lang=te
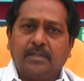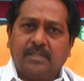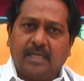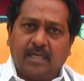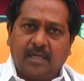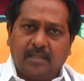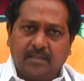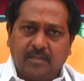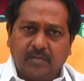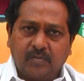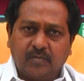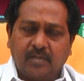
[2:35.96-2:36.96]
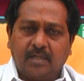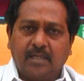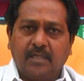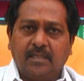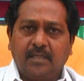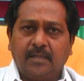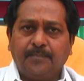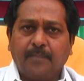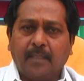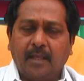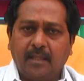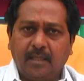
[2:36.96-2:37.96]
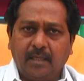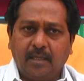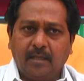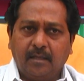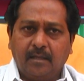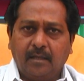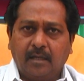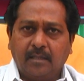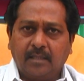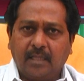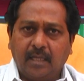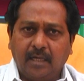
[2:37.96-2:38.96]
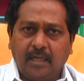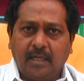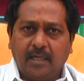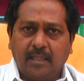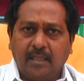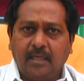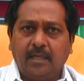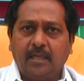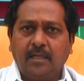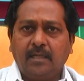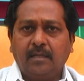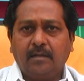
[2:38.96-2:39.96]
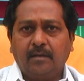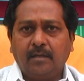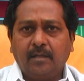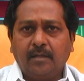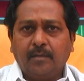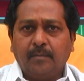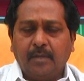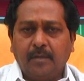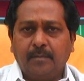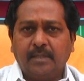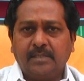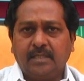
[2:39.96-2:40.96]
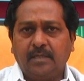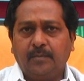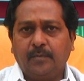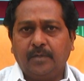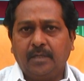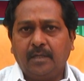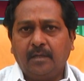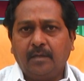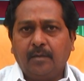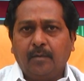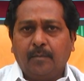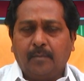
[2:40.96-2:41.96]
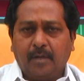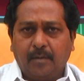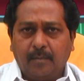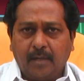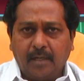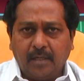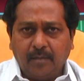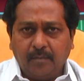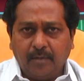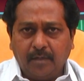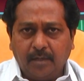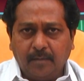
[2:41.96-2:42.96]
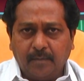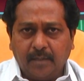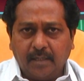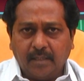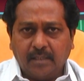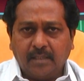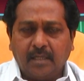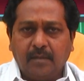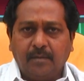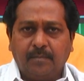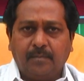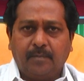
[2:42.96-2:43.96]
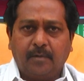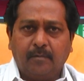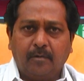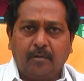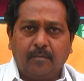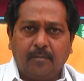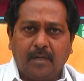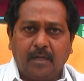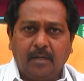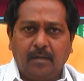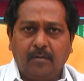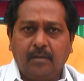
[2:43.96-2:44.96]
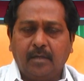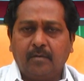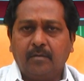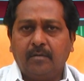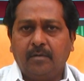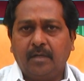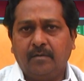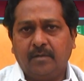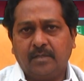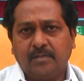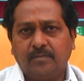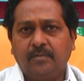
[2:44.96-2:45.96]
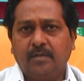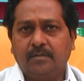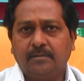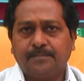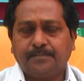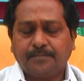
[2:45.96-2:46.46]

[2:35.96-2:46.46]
జాగ్రత్త తీసుకున్నట్టయితే అది దానికి అదిగానే మినిమైజ్ అయిపోయి మన బాడీ ఇమ్యూనిటీ పెరిగితే దాని ప్రభావం బాడీలో ఎక్కువ ఉండే అవకాశం ఉండదు